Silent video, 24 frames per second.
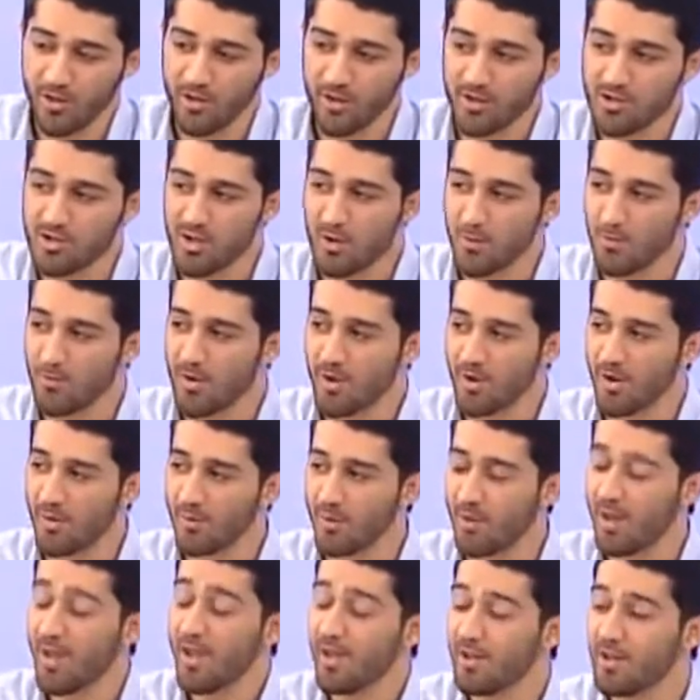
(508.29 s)
Recep ve,
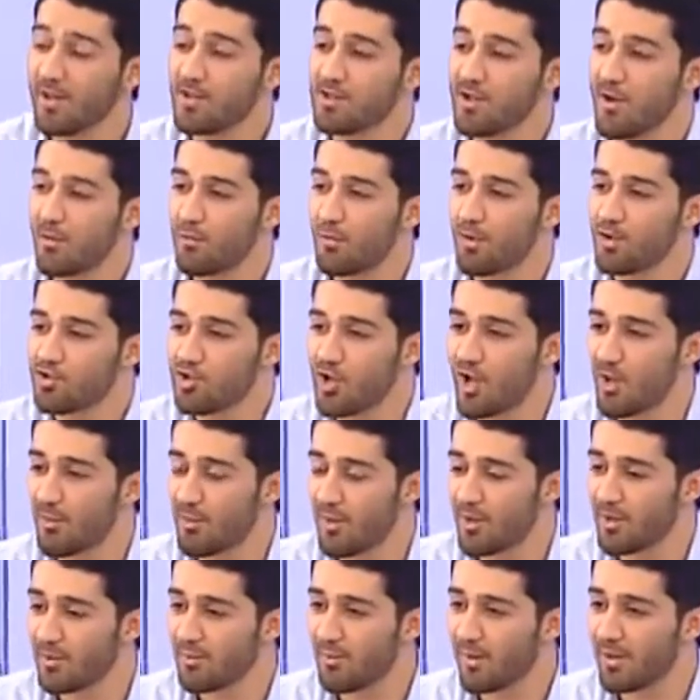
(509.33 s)
Ram Recep ve
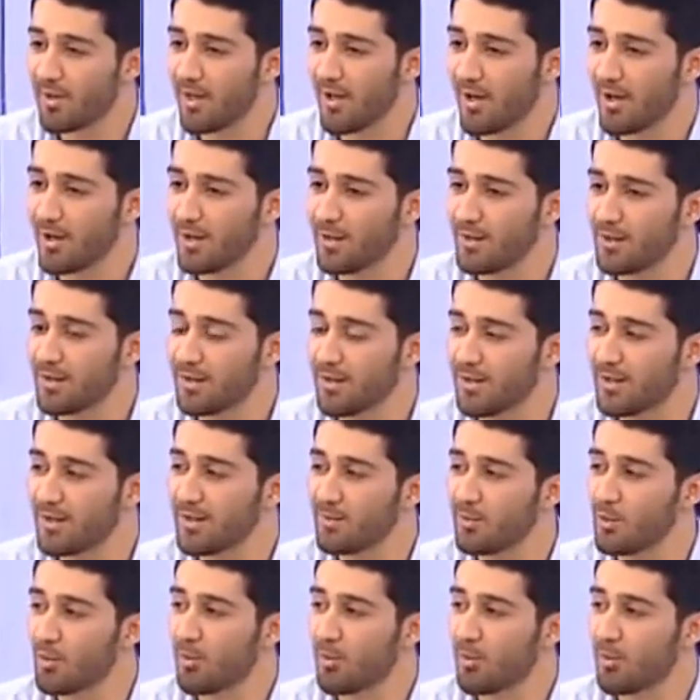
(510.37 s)
Şaban'ı bana hayırlı kıl,